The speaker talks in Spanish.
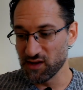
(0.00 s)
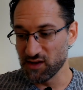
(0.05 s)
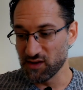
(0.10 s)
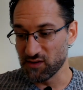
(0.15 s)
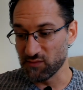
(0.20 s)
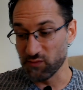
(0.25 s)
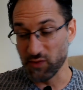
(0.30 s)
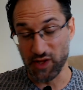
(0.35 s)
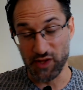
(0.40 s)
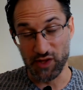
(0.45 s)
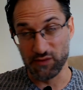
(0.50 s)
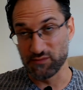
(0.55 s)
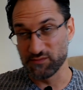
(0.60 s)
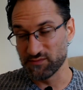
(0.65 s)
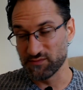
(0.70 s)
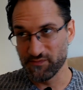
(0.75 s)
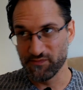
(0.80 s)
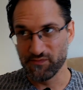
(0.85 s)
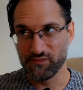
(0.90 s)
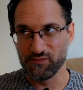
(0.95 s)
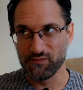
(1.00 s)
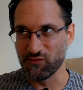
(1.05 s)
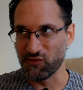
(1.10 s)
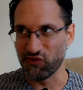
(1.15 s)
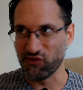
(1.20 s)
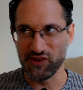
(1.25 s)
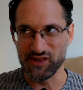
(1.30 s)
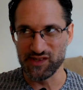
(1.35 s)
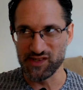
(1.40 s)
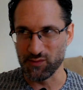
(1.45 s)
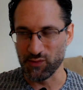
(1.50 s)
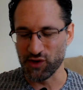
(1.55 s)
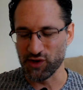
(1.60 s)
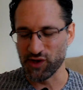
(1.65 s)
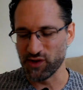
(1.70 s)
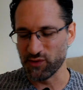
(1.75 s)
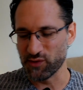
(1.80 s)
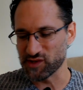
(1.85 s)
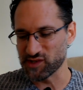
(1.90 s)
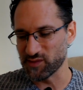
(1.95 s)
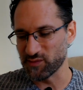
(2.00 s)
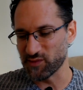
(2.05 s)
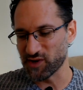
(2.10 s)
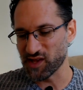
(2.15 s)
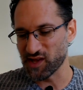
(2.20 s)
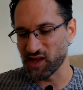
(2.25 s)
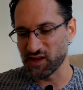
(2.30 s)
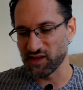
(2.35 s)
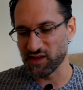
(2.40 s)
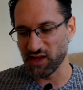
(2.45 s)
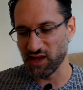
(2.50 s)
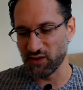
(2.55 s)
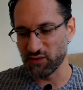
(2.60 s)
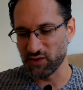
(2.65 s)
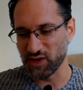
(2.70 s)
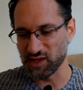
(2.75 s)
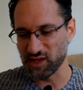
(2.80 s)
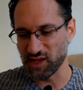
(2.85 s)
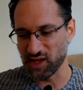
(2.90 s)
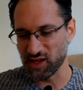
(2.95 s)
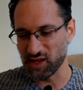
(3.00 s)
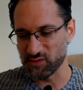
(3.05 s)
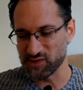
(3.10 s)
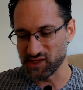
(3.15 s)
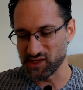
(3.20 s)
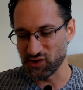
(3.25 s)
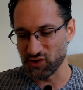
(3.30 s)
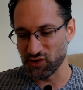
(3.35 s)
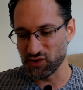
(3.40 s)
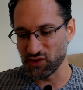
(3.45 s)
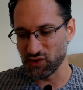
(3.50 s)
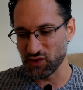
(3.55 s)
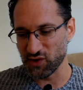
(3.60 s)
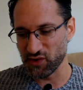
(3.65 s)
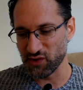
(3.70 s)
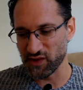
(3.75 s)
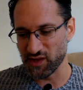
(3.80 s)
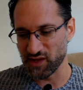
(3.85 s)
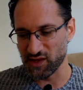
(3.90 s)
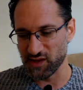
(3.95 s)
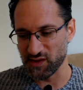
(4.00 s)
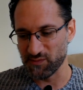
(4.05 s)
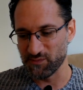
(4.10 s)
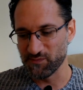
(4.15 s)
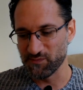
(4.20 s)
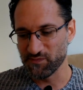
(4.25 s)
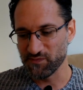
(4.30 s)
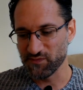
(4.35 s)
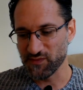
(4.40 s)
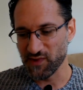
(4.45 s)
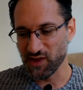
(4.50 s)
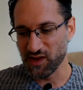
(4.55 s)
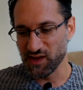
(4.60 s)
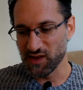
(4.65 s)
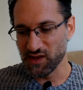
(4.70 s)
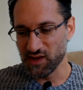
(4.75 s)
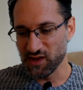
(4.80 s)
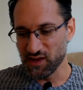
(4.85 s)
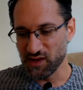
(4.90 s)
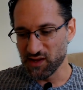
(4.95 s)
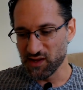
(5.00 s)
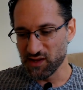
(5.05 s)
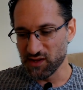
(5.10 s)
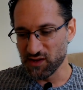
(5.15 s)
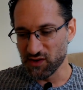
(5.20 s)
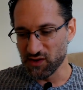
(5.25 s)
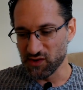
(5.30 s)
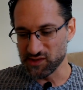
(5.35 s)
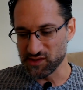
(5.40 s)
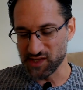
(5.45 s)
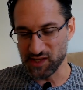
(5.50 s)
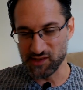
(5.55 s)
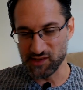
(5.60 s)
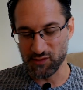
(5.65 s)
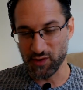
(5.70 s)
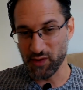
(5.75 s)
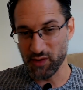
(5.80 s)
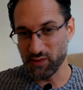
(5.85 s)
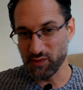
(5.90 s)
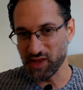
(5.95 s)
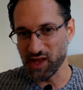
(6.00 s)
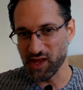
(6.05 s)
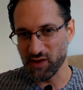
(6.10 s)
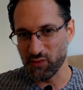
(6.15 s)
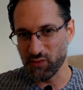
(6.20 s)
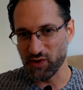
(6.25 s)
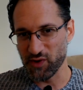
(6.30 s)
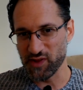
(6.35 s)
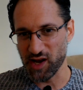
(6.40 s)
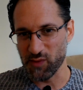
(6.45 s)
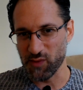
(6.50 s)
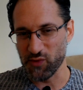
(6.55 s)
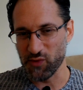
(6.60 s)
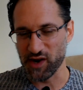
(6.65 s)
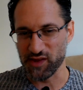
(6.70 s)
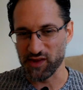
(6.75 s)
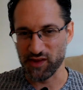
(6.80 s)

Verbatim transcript: bueno, muchísimos libros en verdad que hablan de psicólogos, de, o sea, sobre vida después de la muerte.